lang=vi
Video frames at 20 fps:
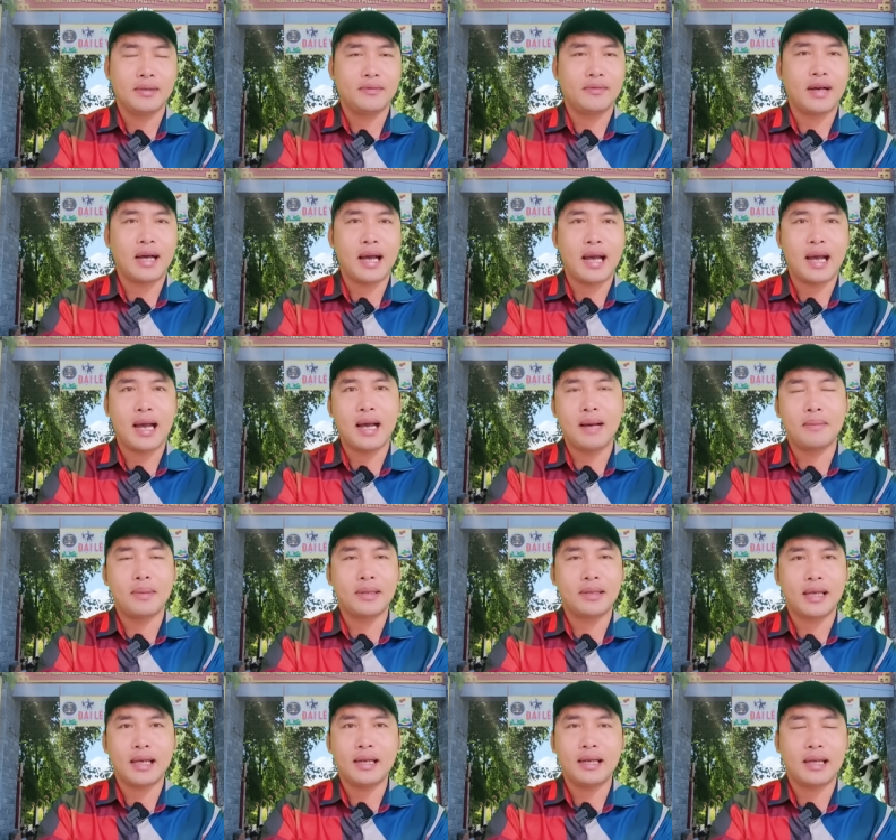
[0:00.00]
và
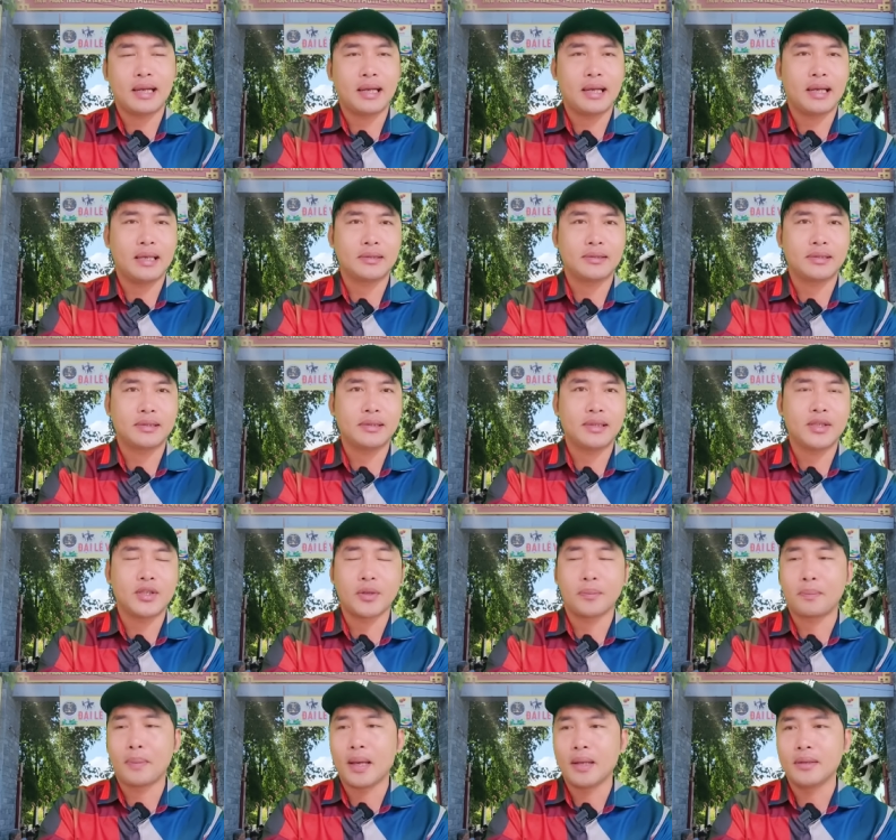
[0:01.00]
mình thấy rằng à, sư đã
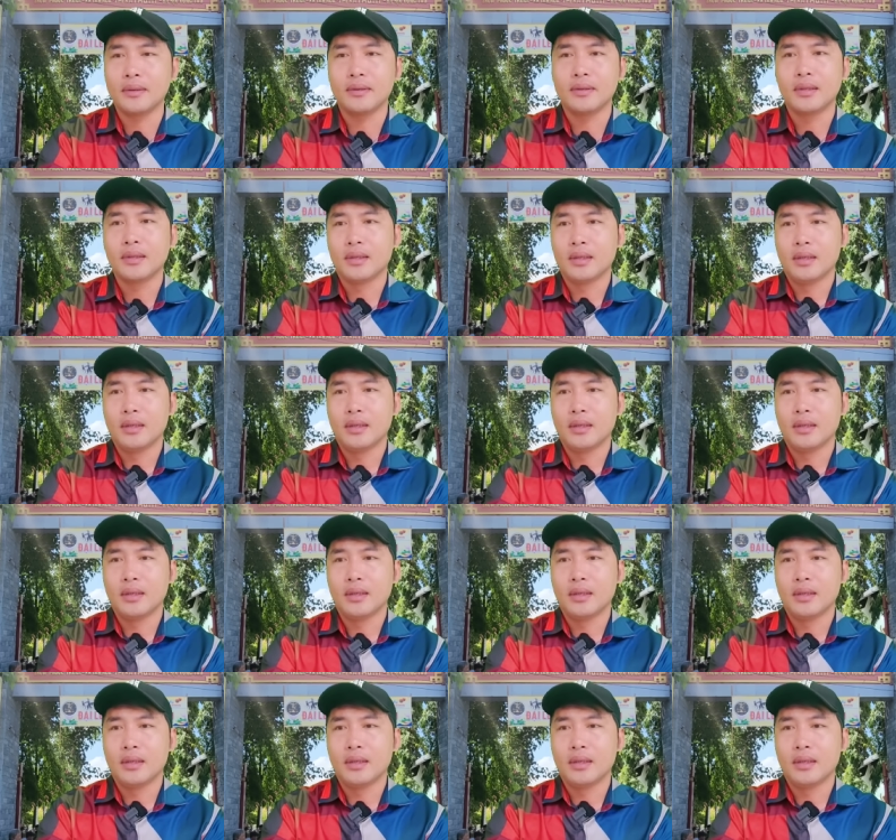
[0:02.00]
chụp hình